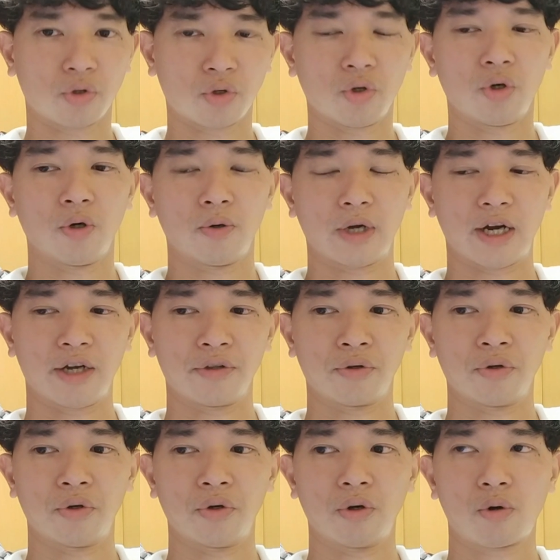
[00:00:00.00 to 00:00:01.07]
のあ
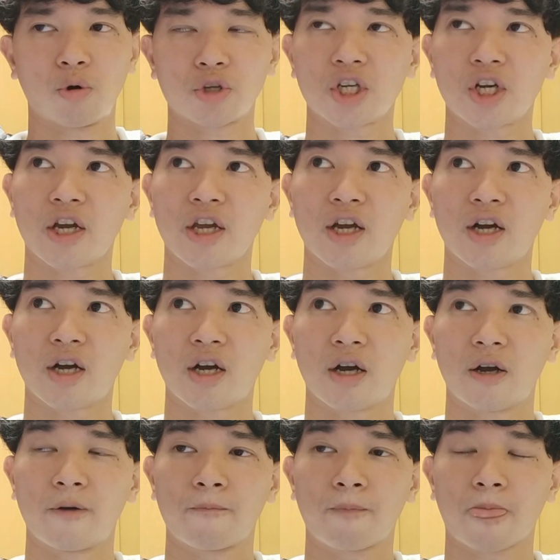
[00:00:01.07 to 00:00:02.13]
の越谷
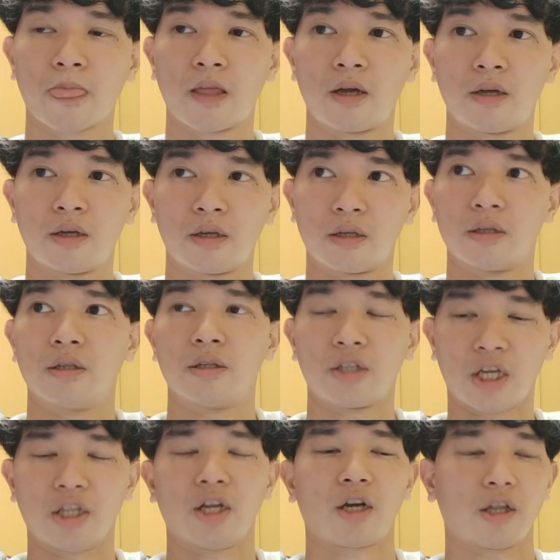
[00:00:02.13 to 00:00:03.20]

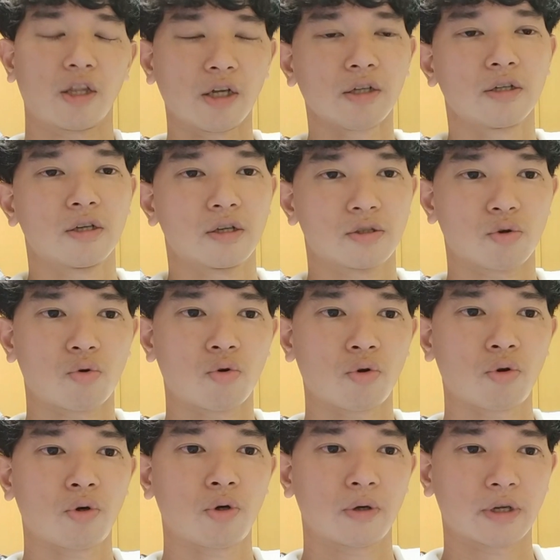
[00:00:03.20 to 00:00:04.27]
店だったかなそ
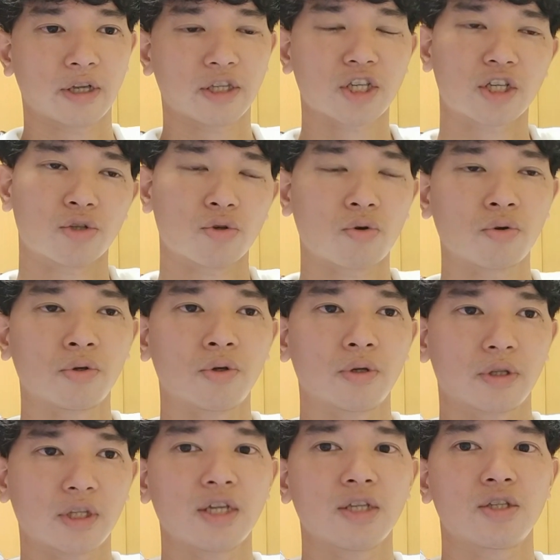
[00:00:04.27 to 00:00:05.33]
こ確かそこの
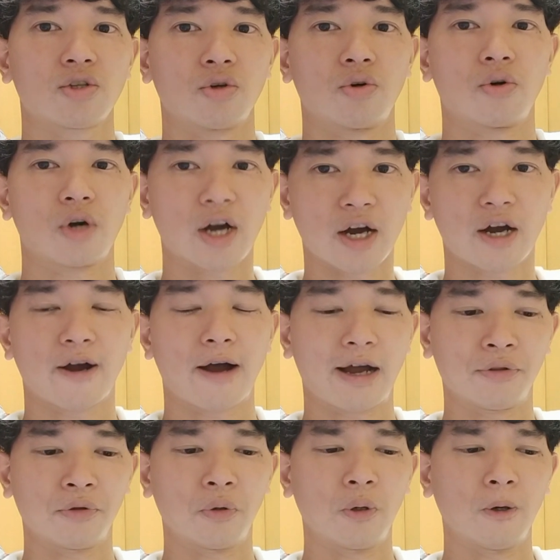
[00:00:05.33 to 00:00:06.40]
店長があ
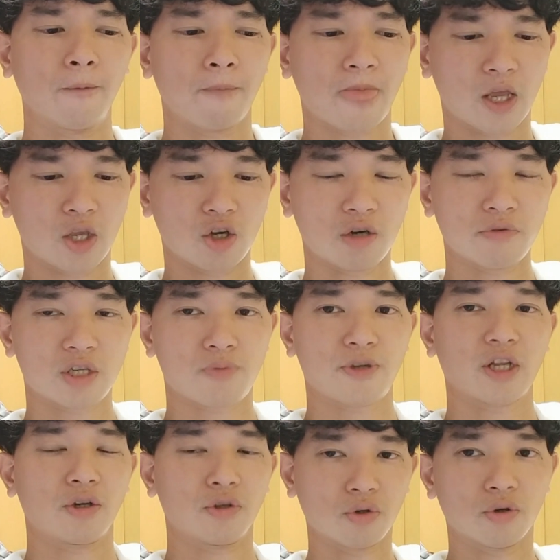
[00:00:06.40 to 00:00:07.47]
の弱虫
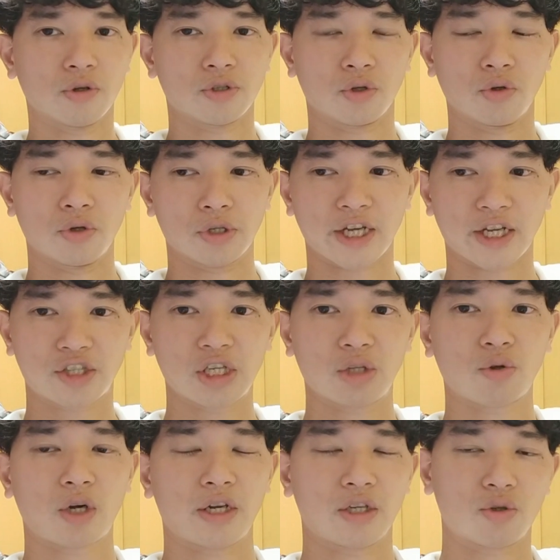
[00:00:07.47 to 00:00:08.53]
ペダルのその撮影
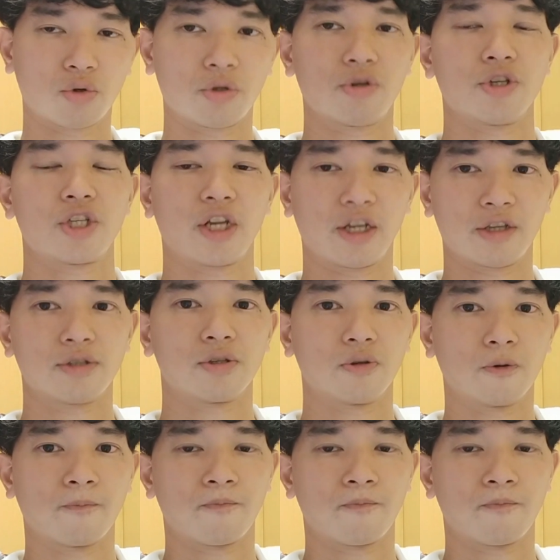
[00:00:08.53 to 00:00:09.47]
とかに協力してるんですよ。